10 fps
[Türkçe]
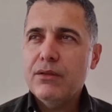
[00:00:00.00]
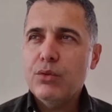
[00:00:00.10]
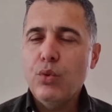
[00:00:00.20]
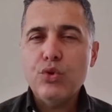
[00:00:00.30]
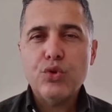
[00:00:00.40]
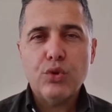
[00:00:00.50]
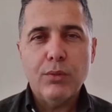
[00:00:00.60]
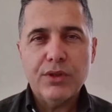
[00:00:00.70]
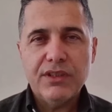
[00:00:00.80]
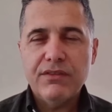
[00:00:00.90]
Doğuş
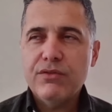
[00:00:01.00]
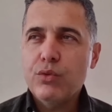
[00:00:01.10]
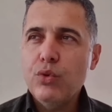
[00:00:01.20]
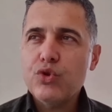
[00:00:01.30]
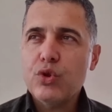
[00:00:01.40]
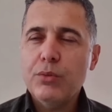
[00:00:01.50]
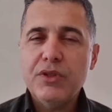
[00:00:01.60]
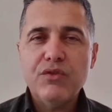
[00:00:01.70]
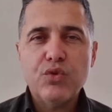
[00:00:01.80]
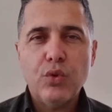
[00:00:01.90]
Otomotiv. Doğuş
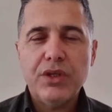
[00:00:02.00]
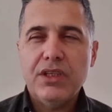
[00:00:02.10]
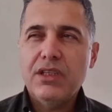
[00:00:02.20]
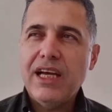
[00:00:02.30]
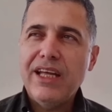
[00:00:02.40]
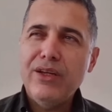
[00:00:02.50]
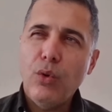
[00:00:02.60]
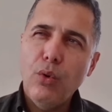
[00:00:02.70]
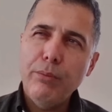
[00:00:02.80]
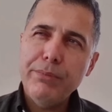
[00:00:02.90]
Otomotiv çok iyiydi. Yani
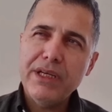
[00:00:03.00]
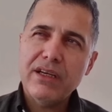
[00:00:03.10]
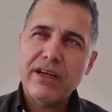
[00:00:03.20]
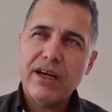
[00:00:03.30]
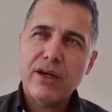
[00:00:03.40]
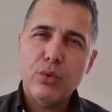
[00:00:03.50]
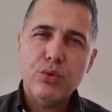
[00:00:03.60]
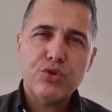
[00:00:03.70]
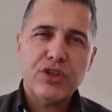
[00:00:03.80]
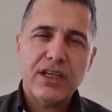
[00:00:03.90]
11 liralara
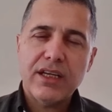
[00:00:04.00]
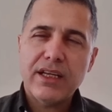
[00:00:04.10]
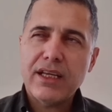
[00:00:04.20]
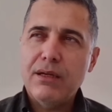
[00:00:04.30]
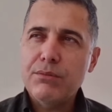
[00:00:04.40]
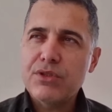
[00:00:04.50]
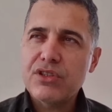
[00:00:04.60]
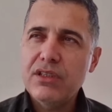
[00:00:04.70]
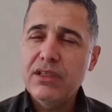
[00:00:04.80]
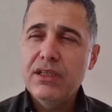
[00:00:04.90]
13 liralara
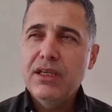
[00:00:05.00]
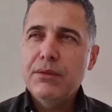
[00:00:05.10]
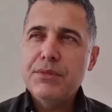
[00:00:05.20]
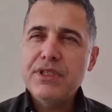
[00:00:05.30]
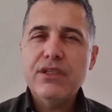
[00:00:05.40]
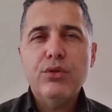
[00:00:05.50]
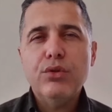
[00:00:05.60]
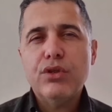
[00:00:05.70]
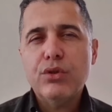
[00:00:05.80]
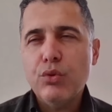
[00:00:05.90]
gelmişti. Biz de
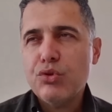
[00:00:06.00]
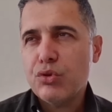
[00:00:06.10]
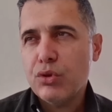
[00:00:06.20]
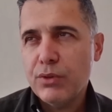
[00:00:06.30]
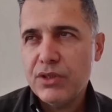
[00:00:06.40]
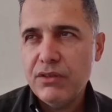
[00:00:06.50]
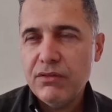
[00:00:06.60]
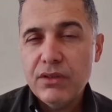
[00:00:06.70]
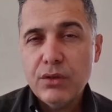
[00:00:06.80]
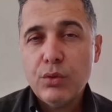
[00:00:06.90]
diyorduk ki Doğuş Otomotiv
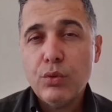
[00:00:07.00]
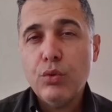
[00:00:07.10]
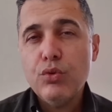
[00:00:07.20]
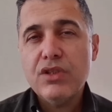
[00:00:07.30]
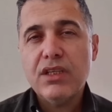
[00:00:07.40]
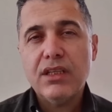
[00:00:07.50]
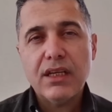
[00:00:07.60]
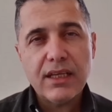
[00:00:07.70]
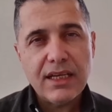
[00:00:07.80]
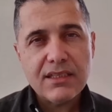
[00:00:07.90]
9 liralara
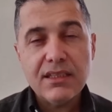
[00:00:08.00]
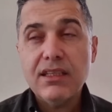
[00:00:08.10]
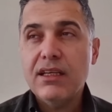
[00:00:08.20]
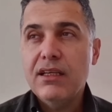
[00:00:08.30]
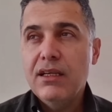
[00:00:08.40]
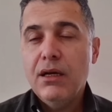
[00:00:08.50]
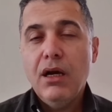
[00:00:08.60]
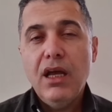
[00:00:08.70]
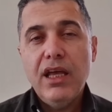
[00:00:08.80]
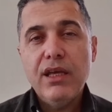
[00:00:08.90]
gelse de
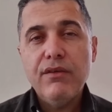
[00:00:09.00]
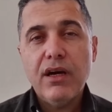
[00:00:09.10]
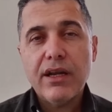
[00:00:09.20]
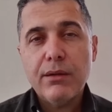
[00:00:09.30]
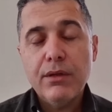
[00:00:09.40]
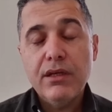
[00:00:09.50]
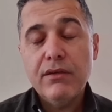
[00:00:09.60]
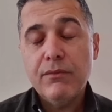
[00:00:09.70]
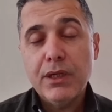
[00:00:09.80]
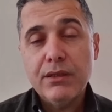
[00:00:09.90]
evi
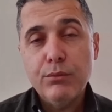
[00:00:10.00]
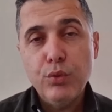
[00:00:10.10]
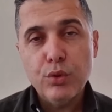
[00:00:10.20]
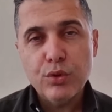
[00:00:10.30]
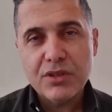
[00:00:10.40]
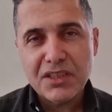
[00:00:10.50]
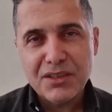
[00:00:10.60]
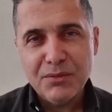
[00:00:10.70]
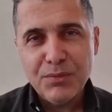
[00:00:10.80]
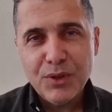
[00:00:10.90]
arabayı mülkü
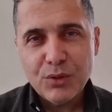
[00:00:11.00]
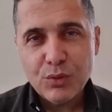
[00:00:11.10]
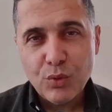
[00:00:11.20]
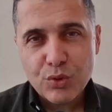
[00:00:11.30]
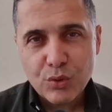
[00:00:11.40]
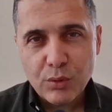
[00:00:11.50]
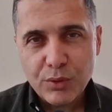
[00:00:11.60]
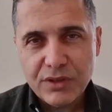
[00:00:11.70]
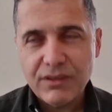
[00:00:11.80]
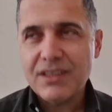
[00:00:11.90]
satıp Doğuş
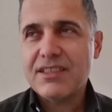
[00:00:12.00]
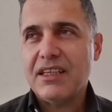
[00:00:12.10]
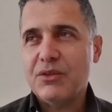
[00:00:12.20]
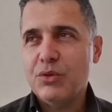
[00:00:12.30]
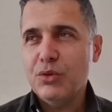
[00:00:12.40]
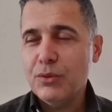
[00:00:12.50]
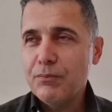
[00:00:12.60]
Otomotiv alsak diyorduk.